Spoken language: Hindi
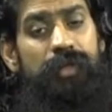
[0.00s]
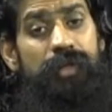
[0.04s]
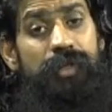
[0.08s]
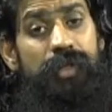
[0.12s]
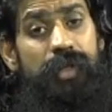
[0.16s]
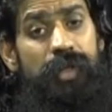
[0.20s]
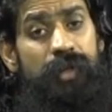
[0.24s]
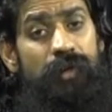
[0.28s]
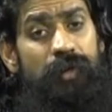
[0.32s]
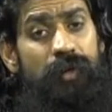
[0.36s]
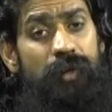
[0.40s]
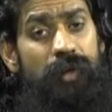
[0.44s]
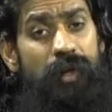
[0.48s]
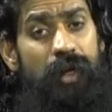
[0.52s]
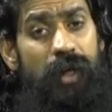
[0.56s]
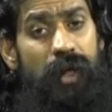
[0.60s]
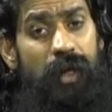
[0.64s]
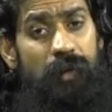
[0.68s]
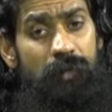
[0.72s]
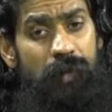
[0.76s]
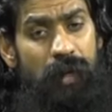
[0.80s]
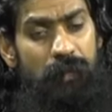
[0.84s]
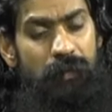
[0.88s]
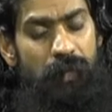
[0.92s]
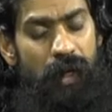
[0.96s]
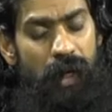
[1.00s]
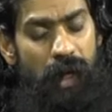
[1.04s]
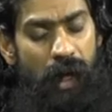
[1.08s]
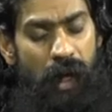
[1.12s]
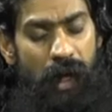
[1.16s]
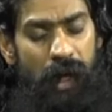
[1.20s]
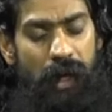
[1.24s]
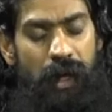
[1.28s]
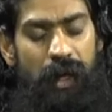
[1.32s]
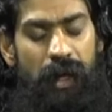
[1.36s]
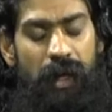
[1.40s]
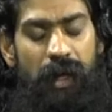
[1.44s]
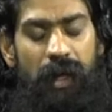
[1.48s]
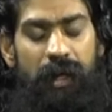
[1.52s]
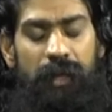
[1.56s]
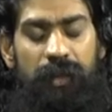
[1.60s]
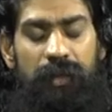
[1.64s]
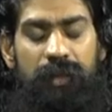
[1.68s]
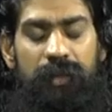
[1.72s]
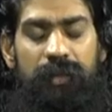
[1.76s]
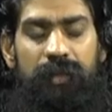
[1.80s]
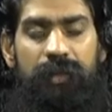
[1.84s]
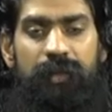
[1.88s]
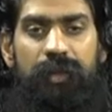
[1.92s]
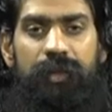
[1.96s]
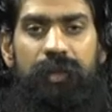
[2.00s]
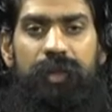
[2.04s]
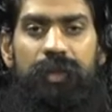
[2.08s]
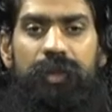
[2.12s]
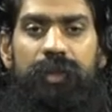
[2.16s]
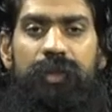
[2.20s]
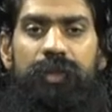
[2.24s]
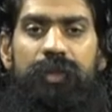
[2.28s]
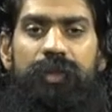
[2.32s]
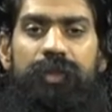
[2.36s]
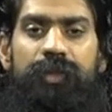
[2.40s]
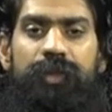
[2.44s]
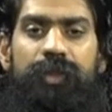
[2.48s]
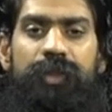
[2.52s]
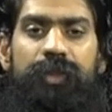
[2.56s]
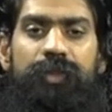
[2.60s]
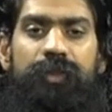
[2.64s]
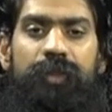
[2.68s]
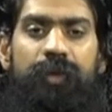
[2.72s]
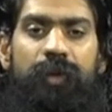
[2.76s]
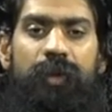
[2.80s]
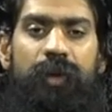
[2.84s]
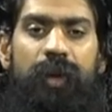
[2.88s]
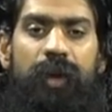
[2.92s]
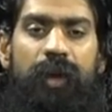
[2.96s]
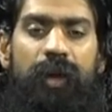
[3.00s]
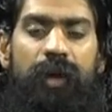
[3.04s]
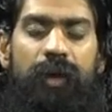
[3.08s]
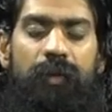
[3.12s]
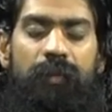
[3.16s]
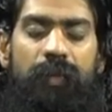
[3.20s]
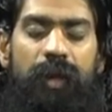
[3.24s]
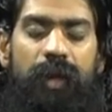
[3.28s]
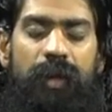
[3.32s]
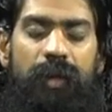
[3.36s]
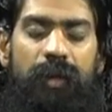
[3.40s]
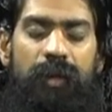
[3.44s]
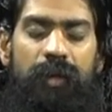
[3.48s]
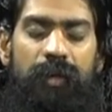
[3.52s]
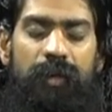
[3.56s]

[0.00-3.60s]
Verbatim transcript: जिन्होंने हमें बढ़ाया है जिन्होंने हमें